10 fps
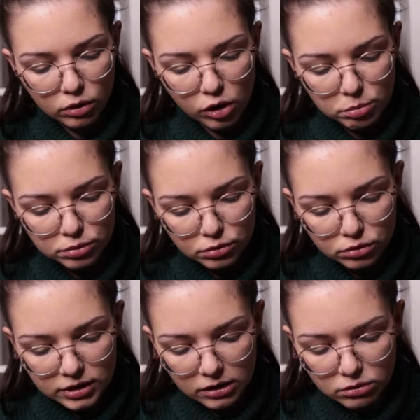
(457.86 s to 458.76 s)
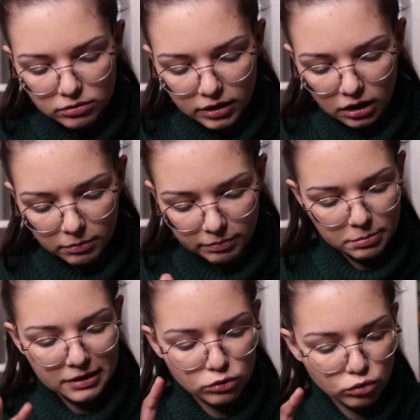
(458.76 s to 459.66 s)
encore plus que ça le devrait.
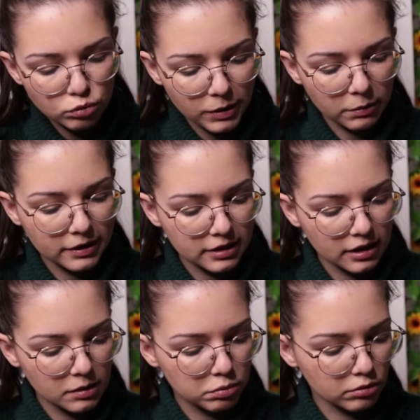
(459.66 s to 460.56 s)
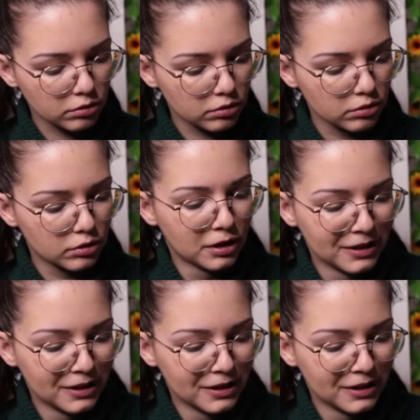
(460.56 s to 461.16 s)
C'est pas super bien taillé pour le,